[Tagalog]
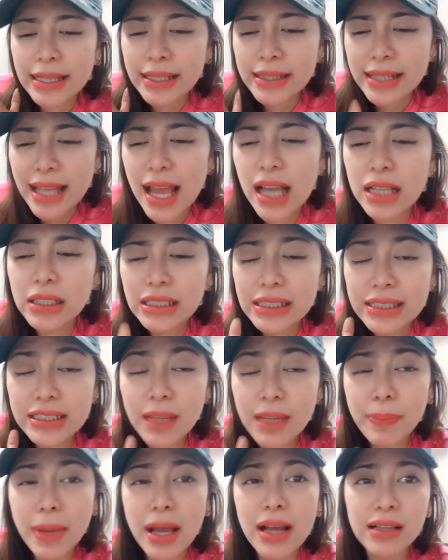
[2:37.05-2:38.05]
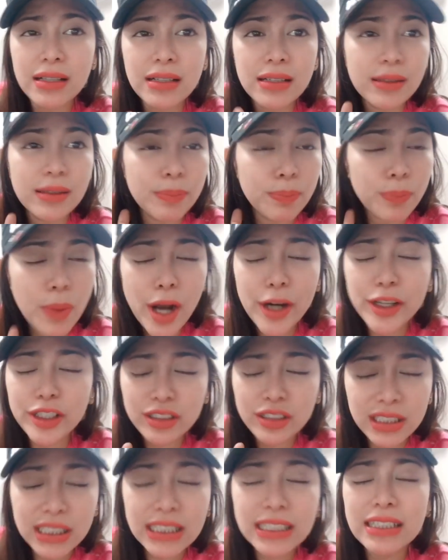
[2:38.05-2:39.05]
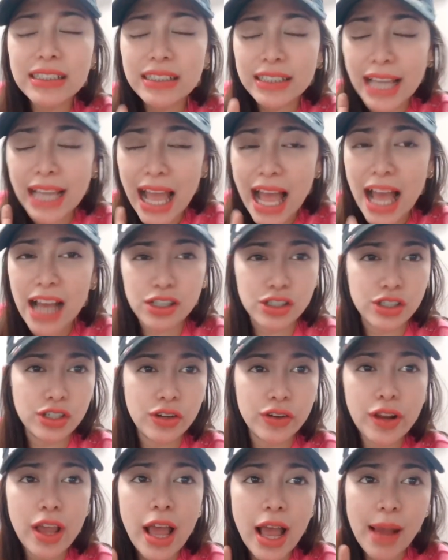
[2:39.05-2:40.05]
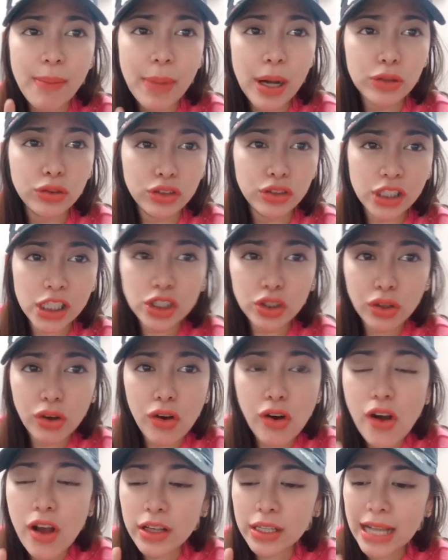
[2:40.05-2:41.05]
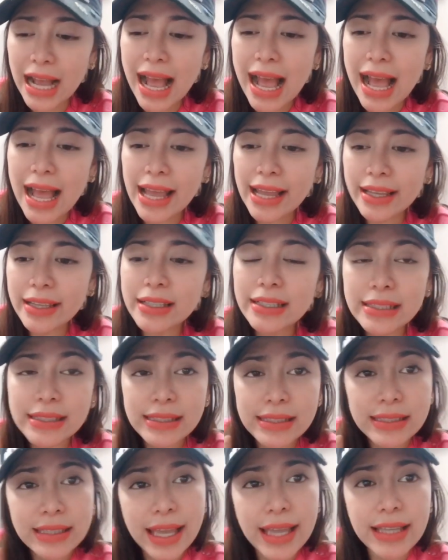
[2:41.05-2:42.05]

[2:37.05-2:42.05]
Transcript: ng isa pang part 3 reaction about dito kay kay